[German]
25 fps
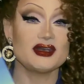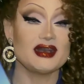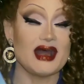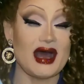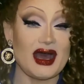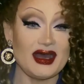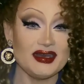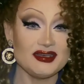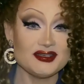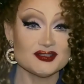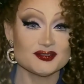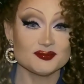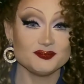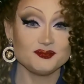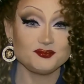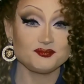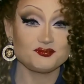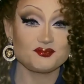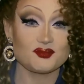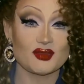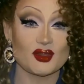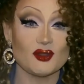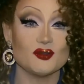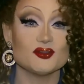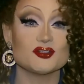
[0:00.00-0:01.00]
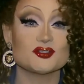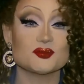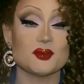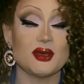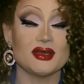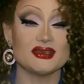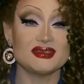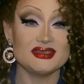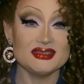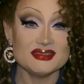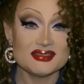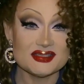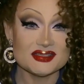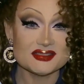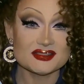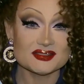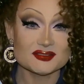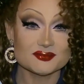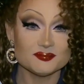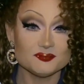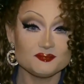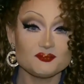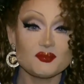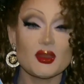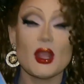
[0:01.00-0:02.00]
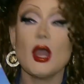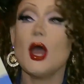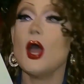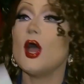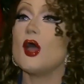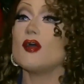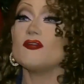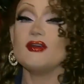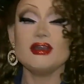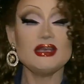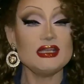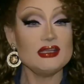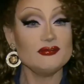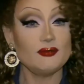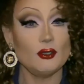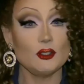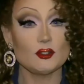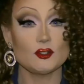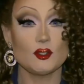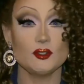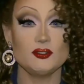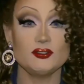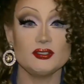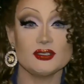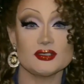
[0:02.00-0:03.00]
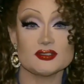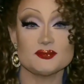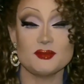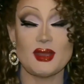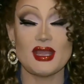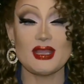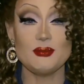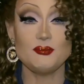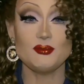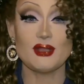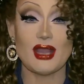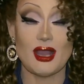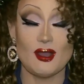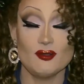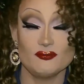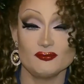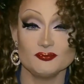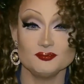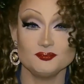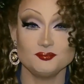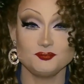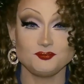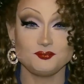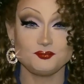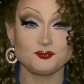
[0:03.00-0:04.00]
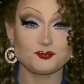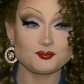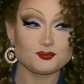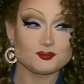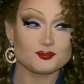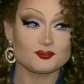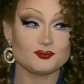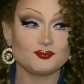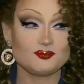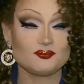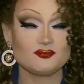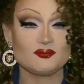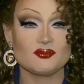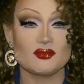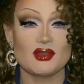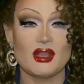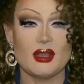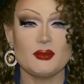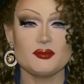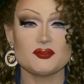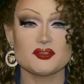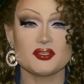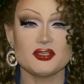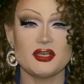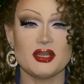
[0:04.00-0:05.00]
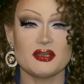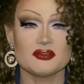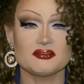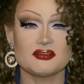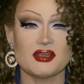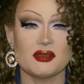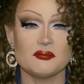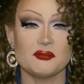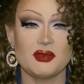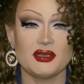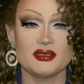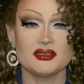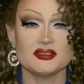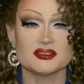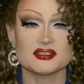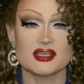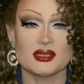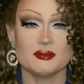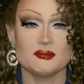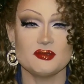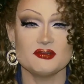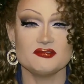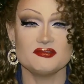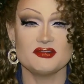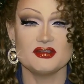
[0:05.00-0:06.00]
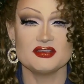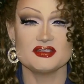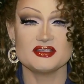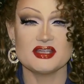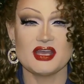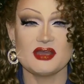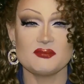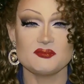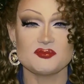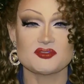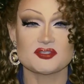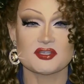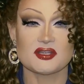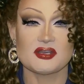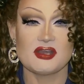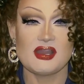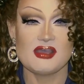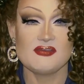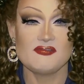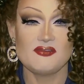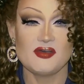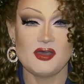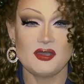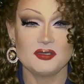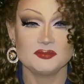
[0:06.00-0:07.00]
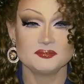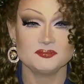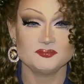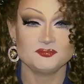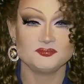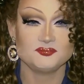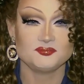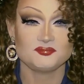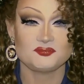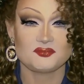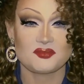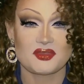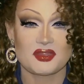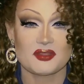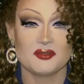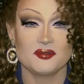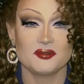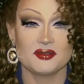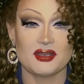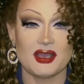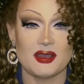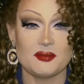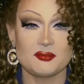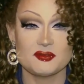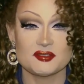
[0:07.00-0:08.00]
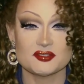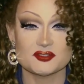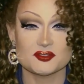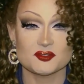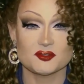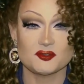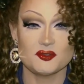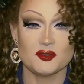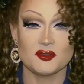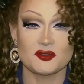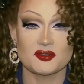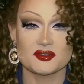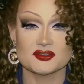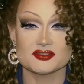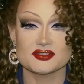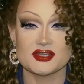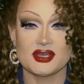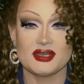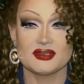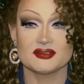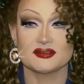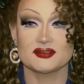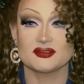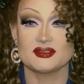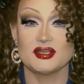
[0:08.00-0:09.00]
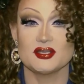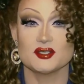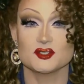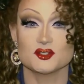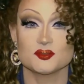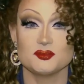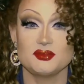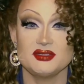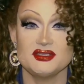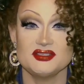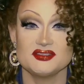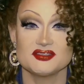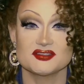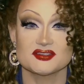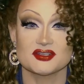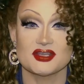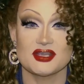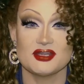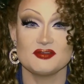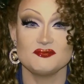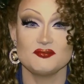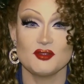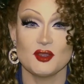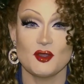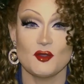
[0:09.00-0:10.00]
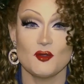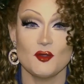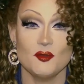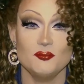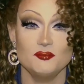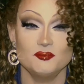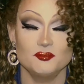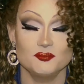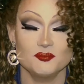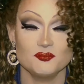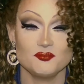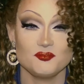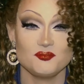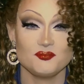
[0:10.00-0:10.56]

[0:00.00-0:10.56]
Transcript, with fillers: der Hand und zwar dieses. Wenn ihr wollt, könnt ihr das mal eben kaufen. Da habe ich gedacht, der Mann ist aber verdammt clever. Und da habe ich zu Jörg gesagt, den Spieß drehen wir um.